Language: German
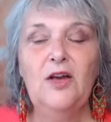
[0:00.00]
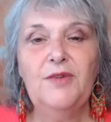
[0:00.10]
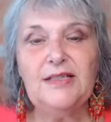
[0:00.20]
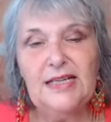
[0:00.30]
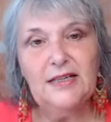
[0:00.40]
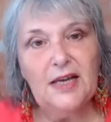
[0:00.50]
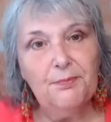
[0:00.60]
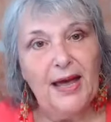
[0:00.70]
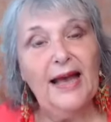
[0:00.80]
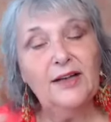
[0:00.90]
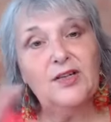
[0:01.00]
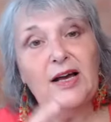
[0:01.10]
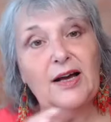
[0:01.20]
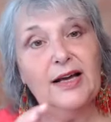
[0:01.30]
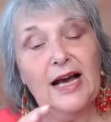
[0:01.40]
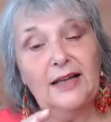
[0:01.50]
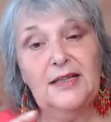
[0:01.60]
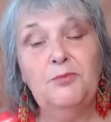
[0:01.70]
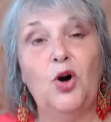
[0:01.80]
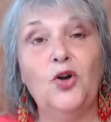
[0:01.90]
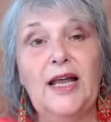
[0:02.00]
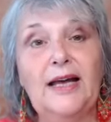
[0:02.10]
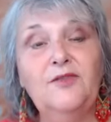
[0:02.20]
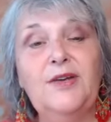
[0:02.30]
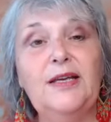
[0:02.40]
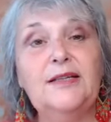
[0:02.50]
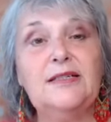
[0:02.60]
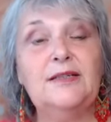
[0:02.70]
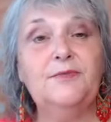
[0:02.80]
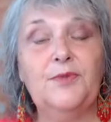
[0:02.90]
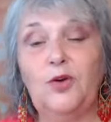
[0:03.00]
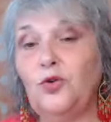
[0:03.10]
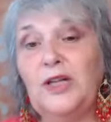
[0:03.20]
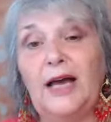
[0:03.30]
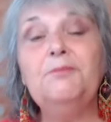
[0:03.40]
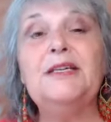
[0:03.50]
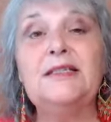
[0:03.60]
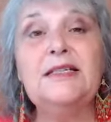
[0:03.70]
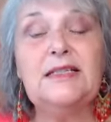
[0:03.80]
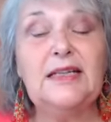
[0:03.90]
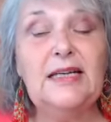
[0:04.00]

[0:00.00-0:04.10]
Wir sind geprägt, gerade im Online-Wesen, Online-Business